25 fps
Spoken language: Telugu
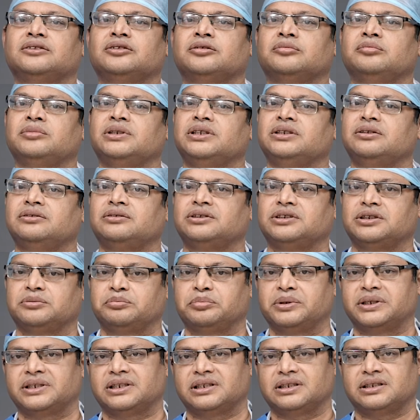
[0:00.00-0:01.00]
సో మీకు
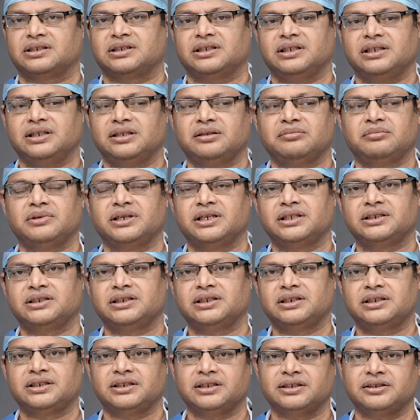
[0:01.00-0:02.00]
చెప్పాను కదండి
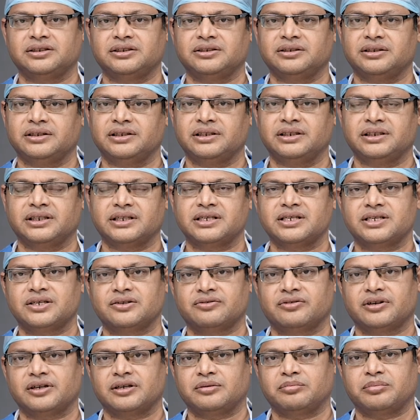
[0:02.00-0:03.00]
ఇమేజ్ ఇంటి
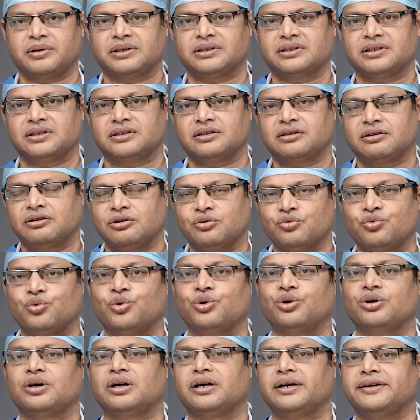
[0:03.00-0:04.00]
ఇంటెన్సిఫైర్ పద్ధతిలో
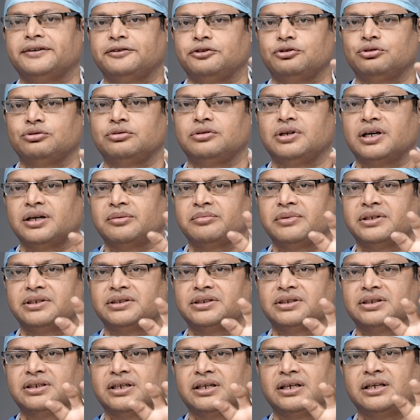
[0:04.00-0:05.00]
ఓన్లీ టూ
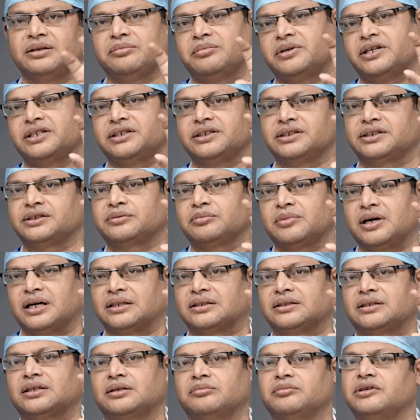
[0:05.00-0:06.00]
డైమెన్షనల్ ఇమేజెస్
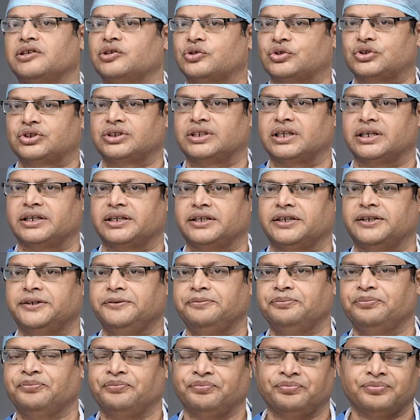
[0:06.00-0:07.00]
మాత్రమే వస్తాయి
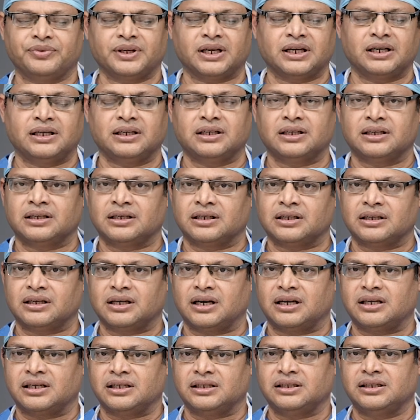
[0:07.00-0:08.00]

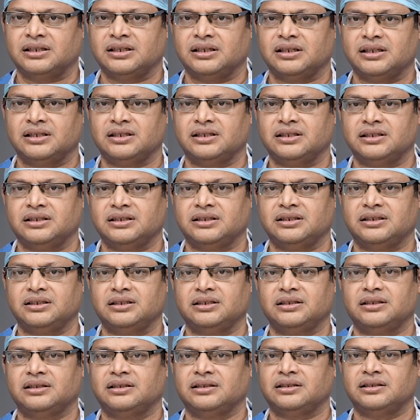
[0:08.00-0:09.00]
కానీ ఈ
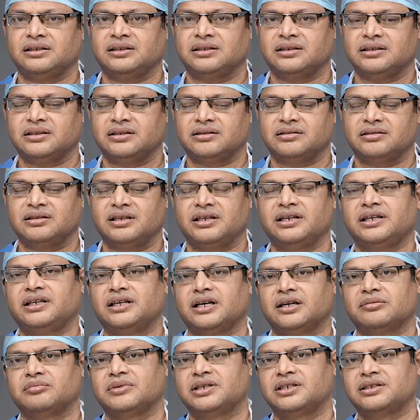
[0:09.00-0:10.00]
త్రీ
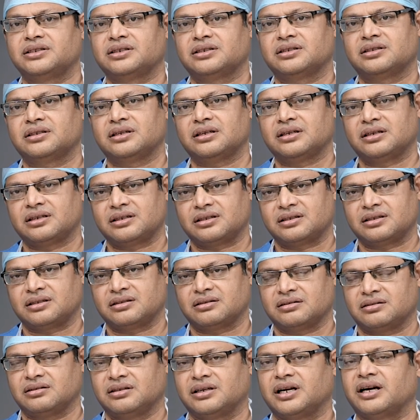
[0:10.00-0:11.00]
డైమెన్షనల్
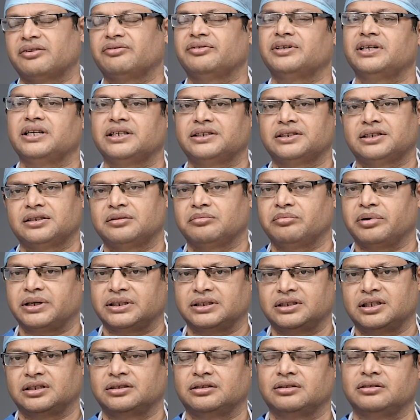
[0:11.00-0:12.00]
నావిగేషన్
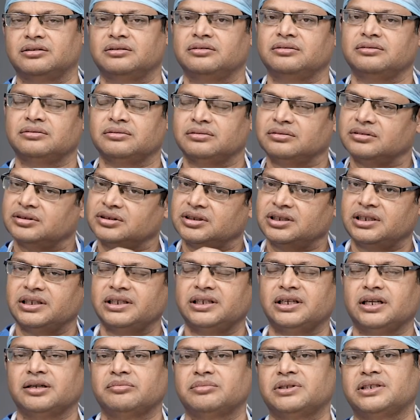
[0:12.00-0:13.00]
పద్ధతులు
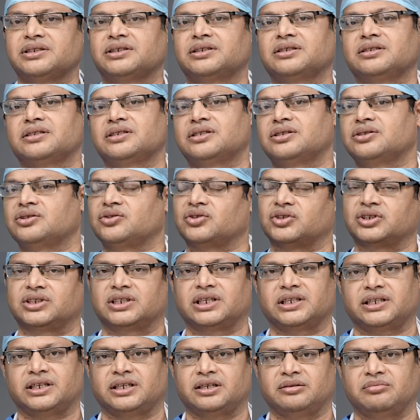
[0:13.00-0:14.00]
త్రీ డైమెన్షన్స్
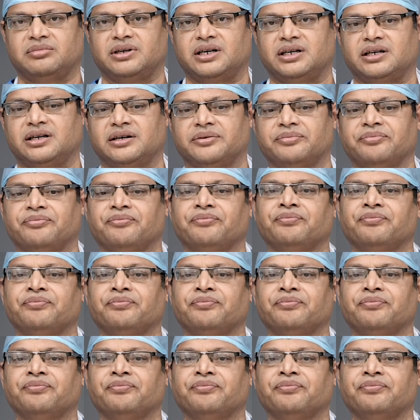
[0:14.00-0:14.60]
వస్తాయి అన్నమాట